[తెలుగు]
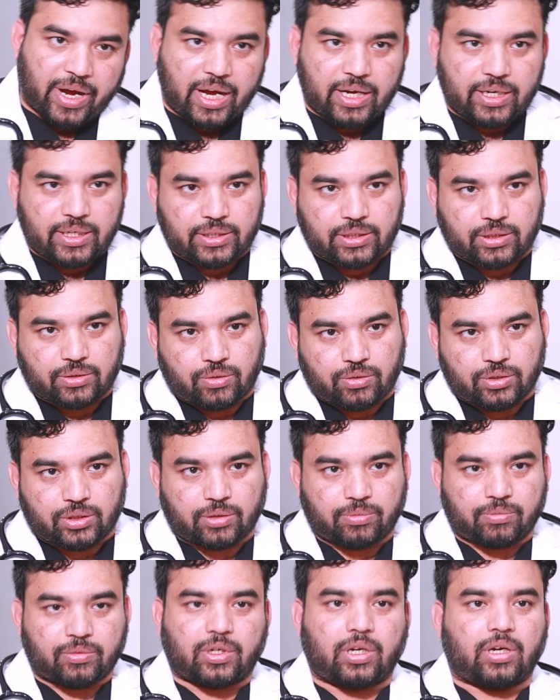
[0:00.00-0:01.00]
బ్యాలెన్స్
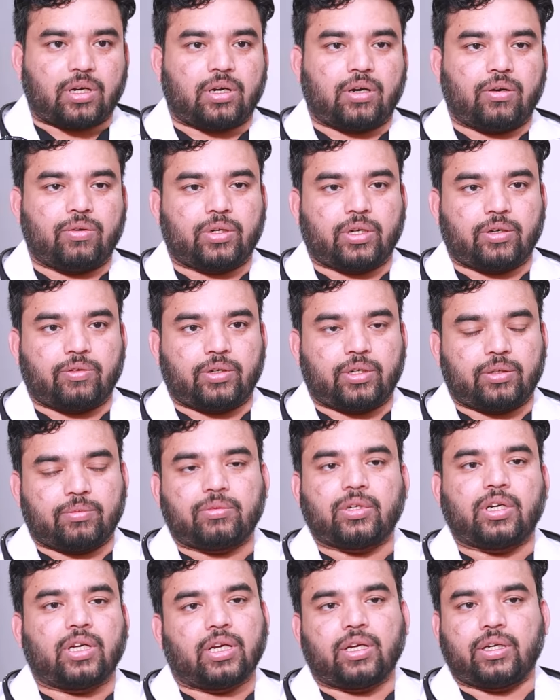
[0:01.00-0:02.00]
కొంచెం అవుట్ అవ్వడం
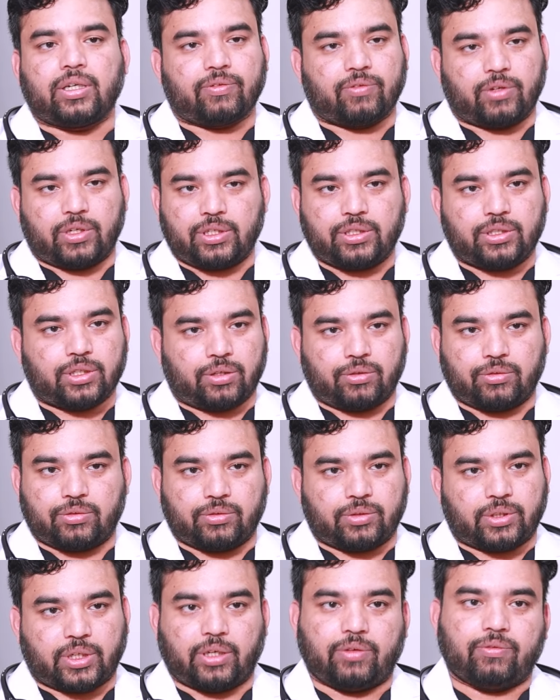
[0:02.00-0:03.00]
అలాంటివన్నీ
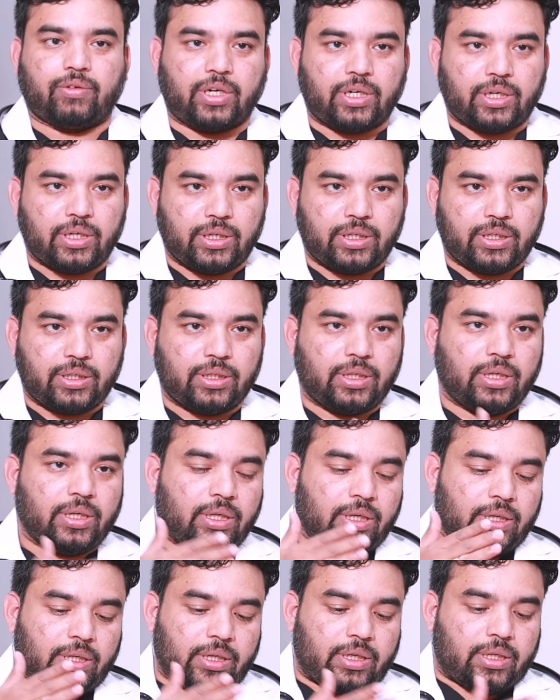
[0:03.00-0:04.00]
జరుగుతుంటాయి ఇవన్నీ
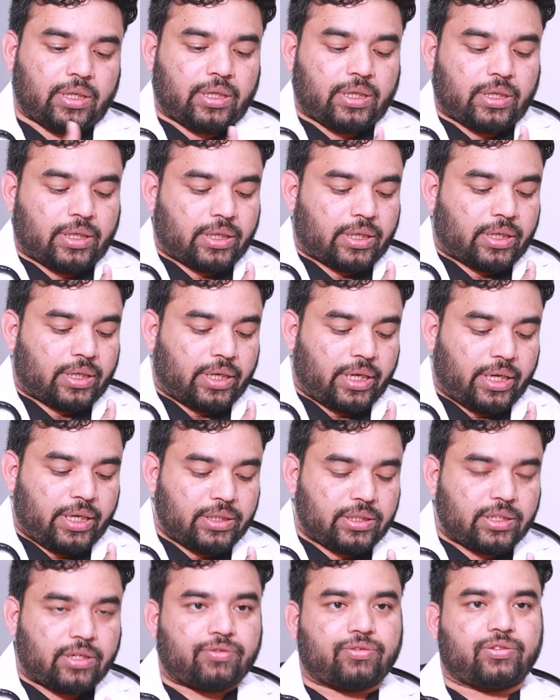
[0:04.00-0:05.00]

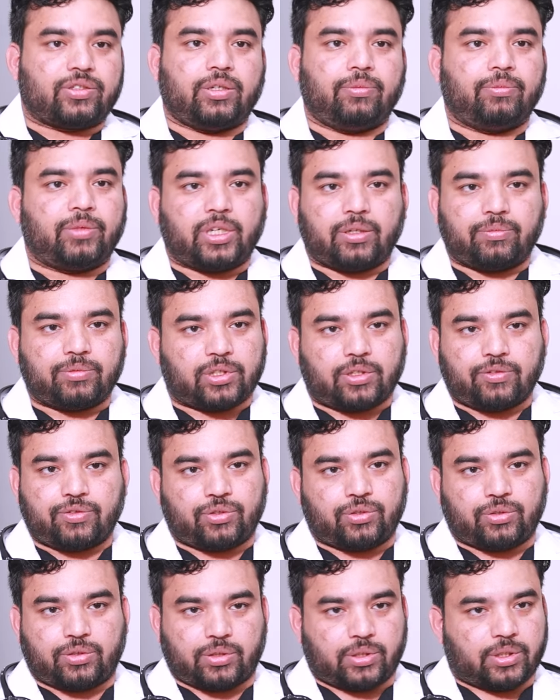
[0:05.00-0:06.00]
రేంజ్ ఆఫ్ సిమ్టమ్స్ ఆఫ్
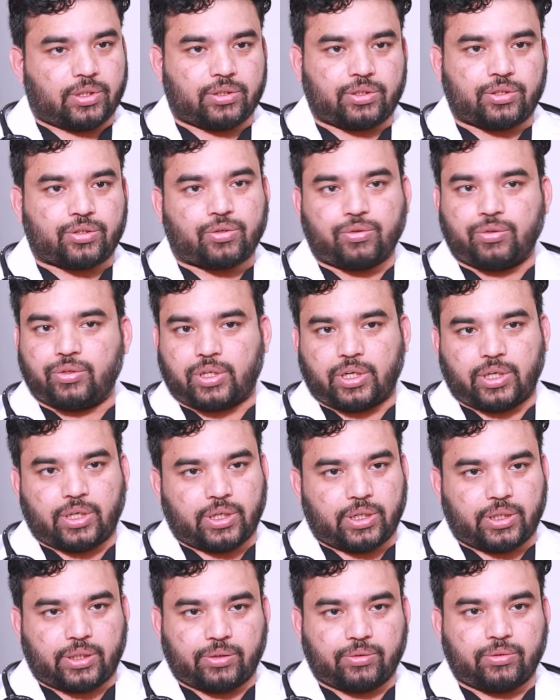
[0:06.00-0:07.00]
స్ట్రోక్
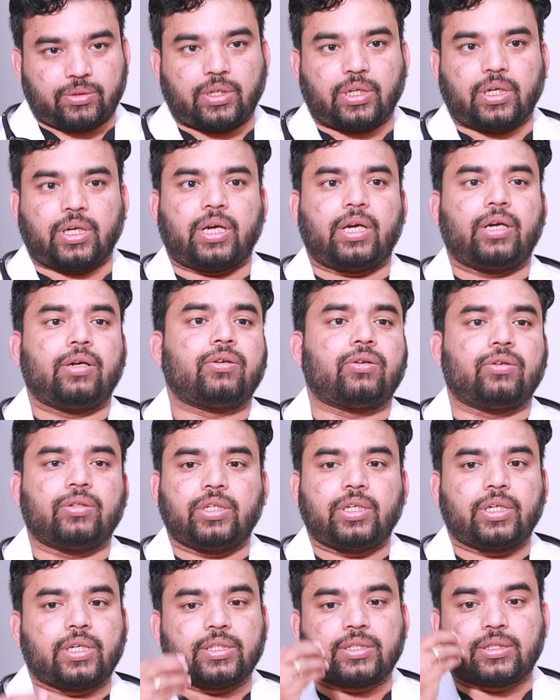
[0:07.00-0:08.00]
అన్నట్టు అండ్
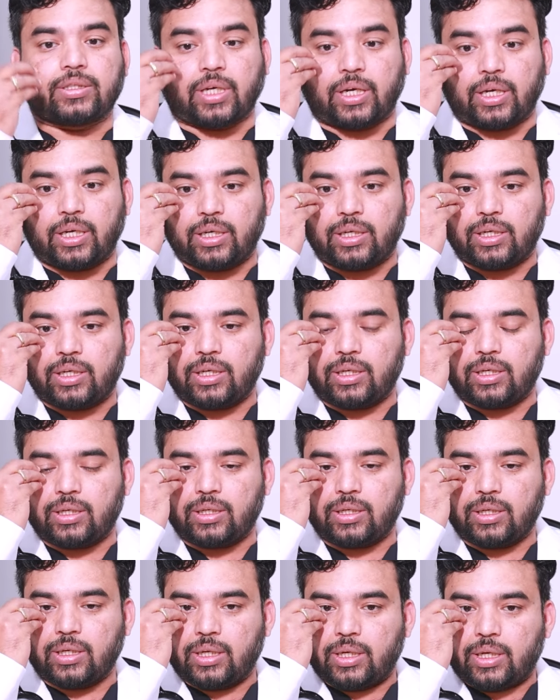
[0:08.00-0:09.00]
కొందరికి సడన్ గా
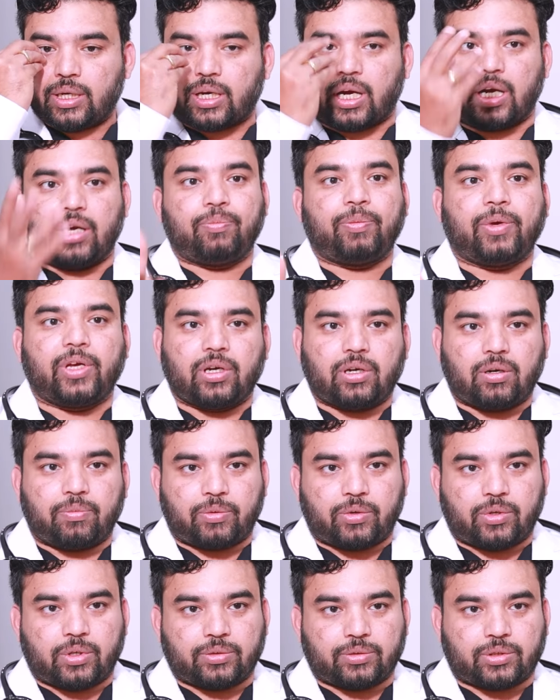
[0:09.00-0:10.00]

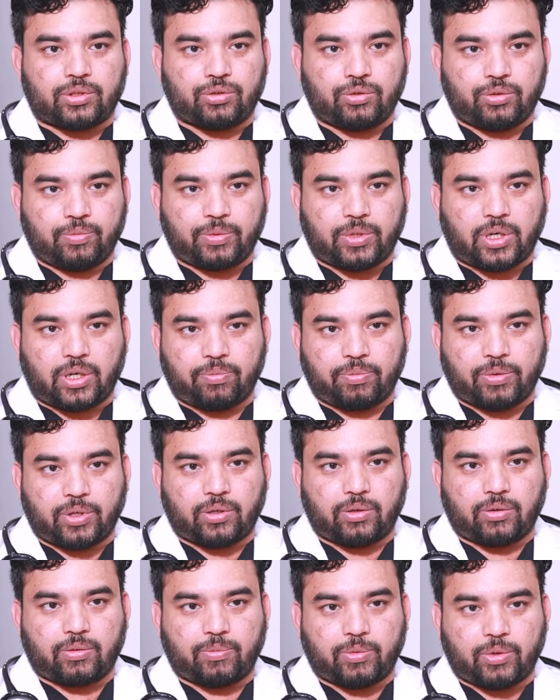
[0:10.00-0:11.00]
కనిపించకపోవడం చూపు
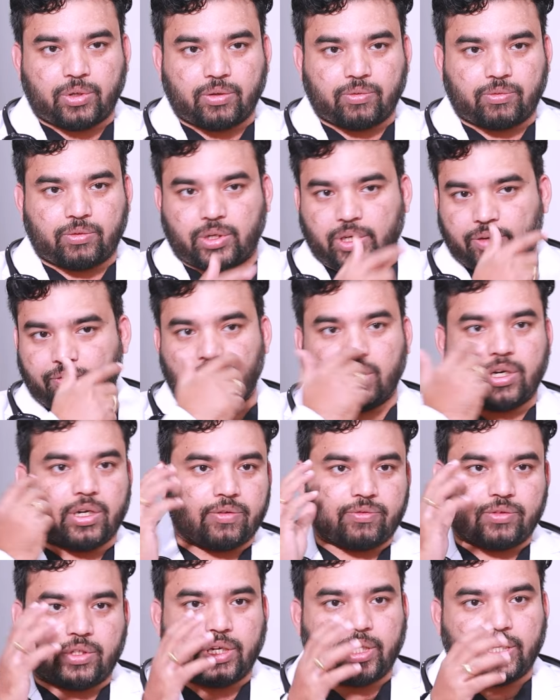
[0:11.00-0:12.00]
కనిపించకపోవడం కూడా వన్
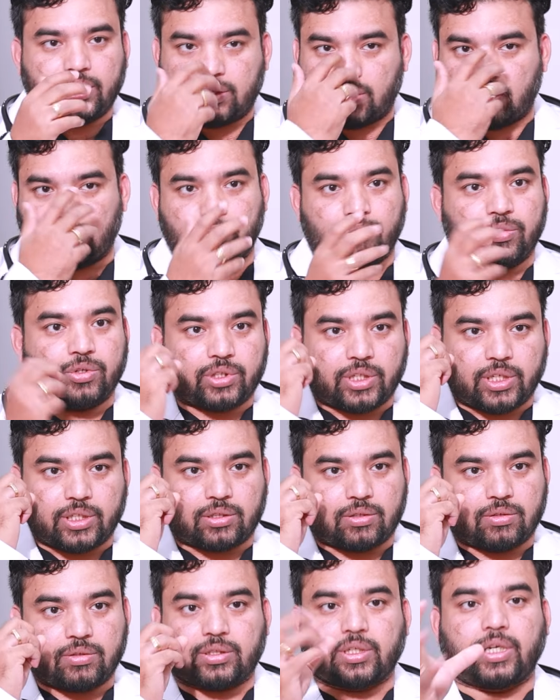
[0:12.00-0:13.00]
ఆఫ్ ద ఐస్ ఆర్ బోత్
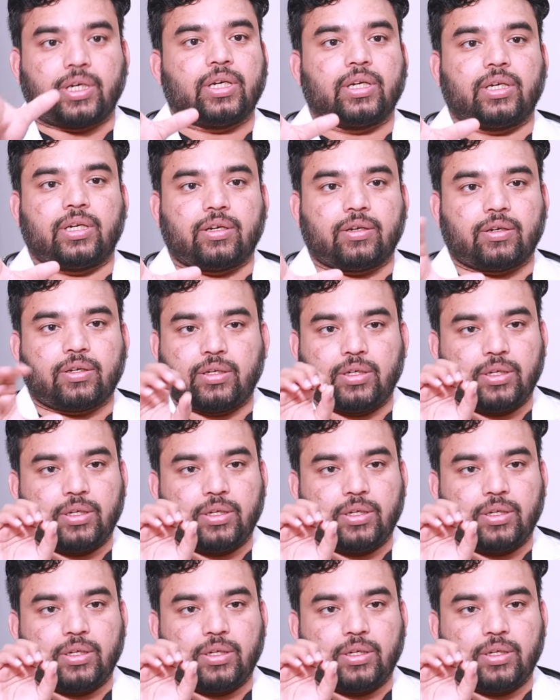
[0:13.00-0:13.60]
ఐస్ లో సడన్ గా